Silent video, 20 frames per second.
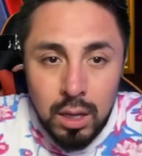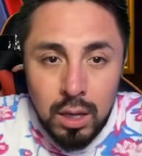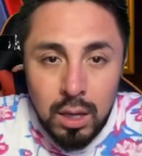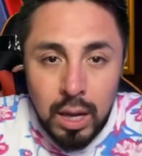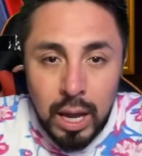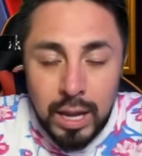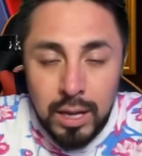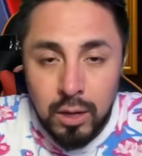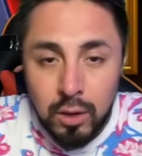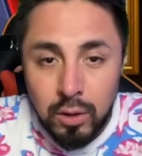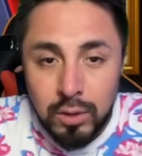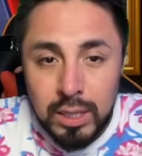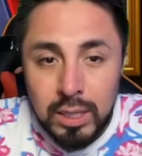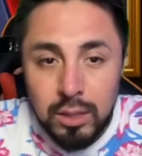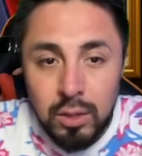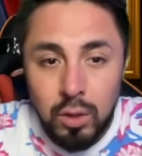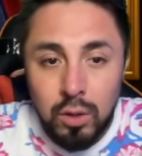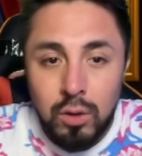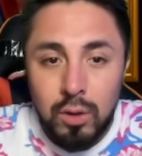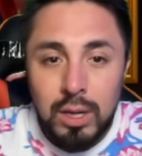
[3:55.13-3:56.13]
Ahí
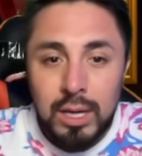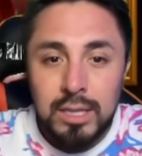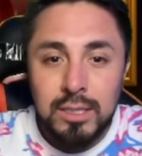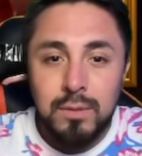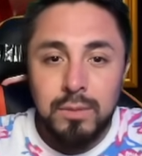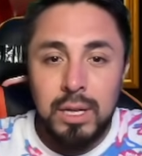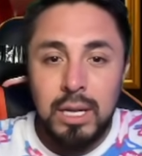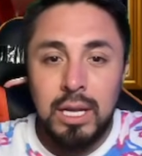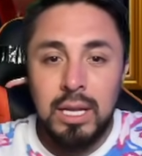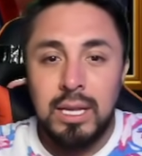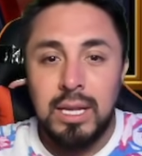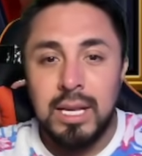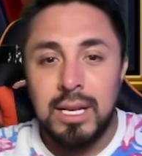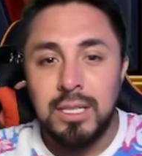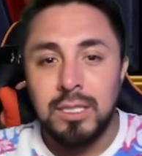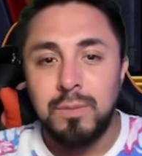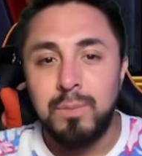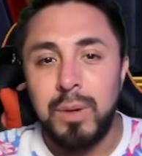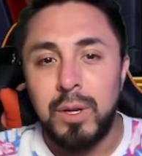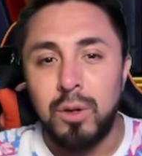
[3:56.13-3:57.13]
conectó con las
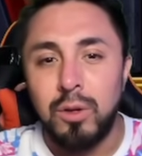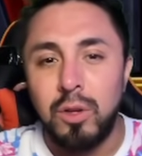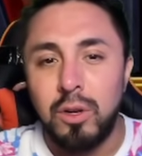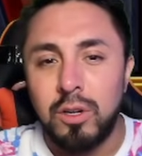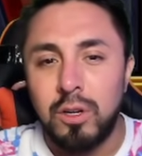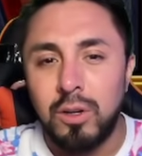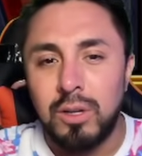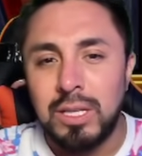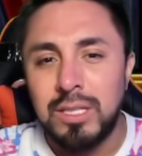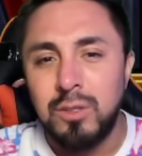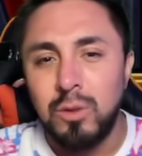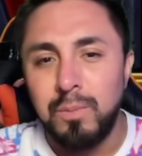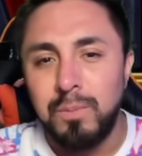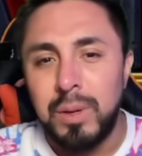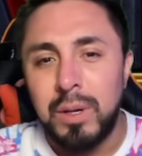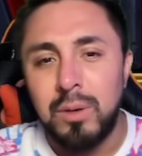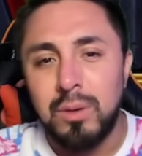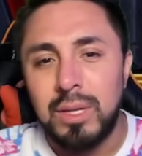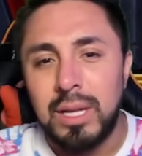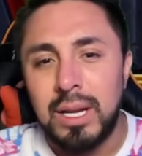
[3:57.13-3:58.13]
líneas, pero no creo que sea un
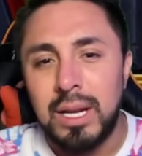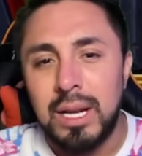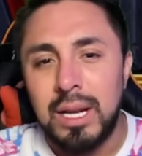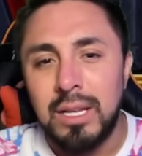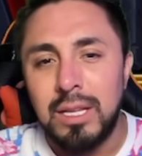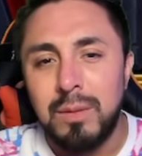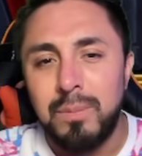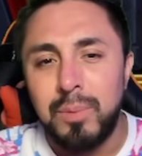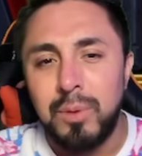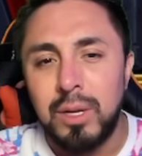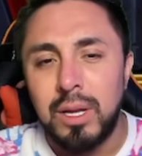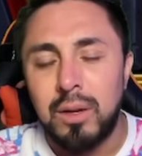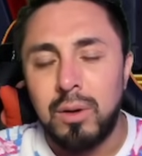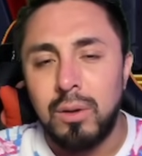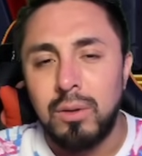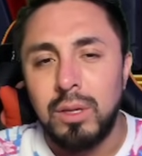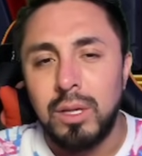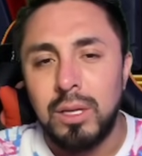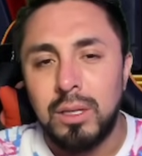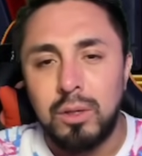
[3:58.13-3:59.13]
pago tan grande porque
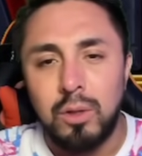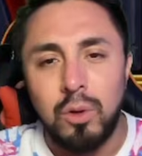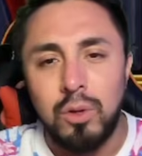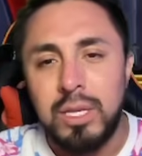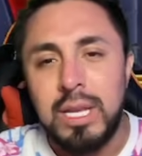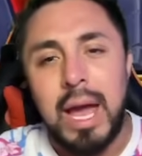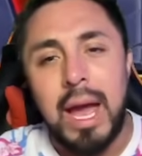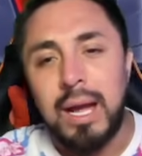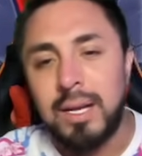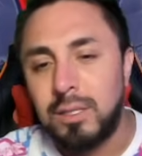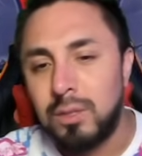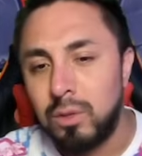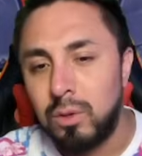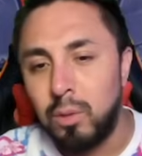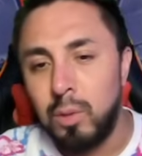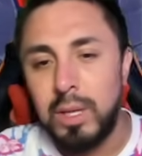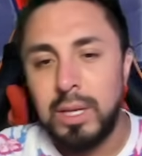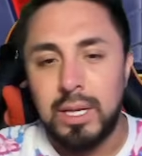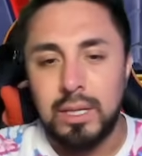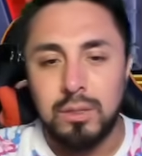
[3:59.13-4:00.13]
conectó jacks o
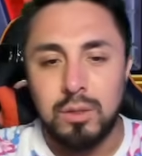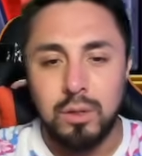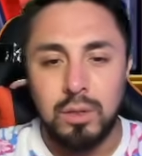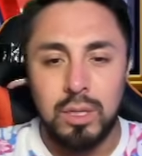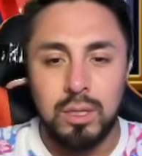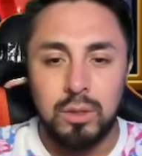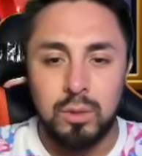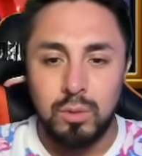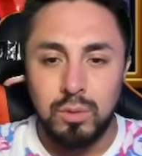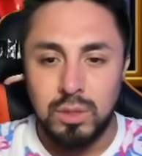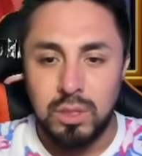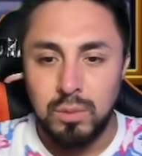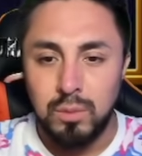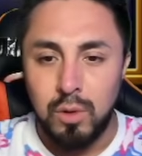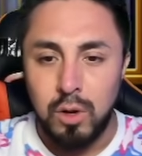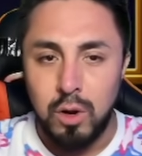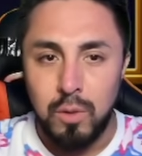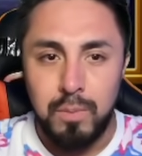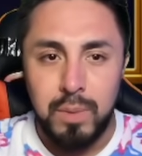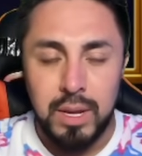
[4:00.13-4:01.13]
conectó un
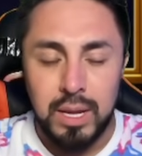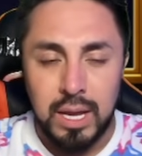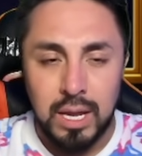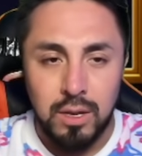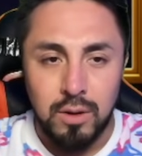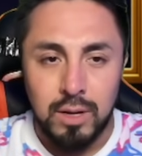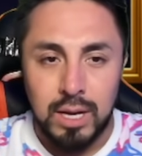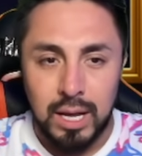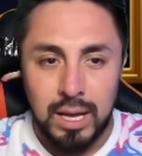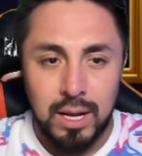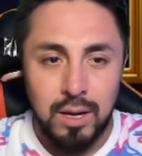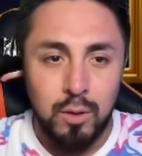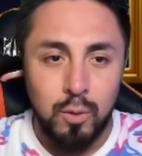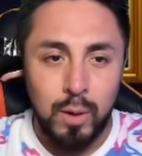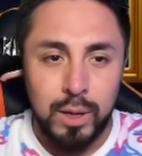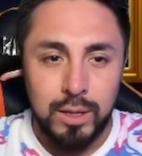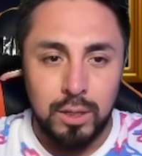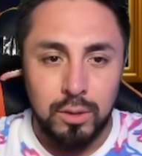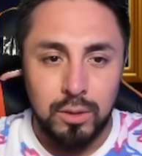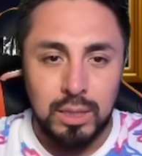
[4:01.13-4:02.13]
símbolo pequeño. Quedan
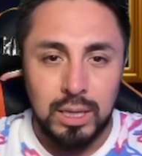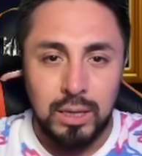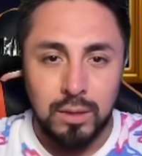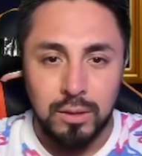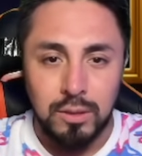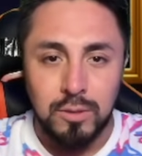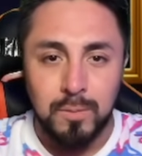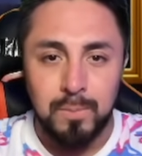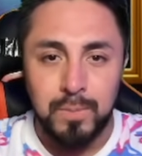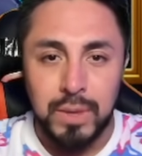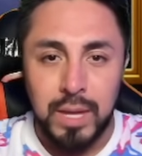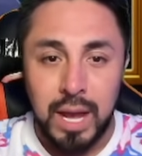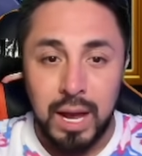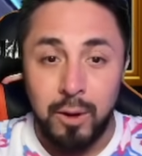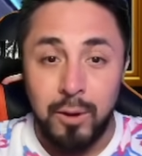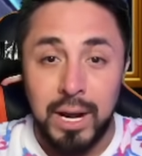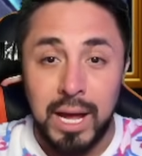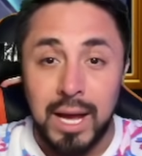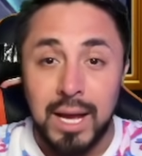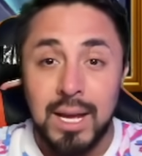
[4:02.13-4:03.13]
cuatro tiros.
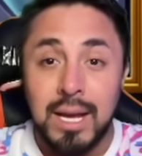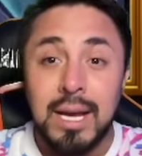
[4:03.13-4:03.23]
Ahora,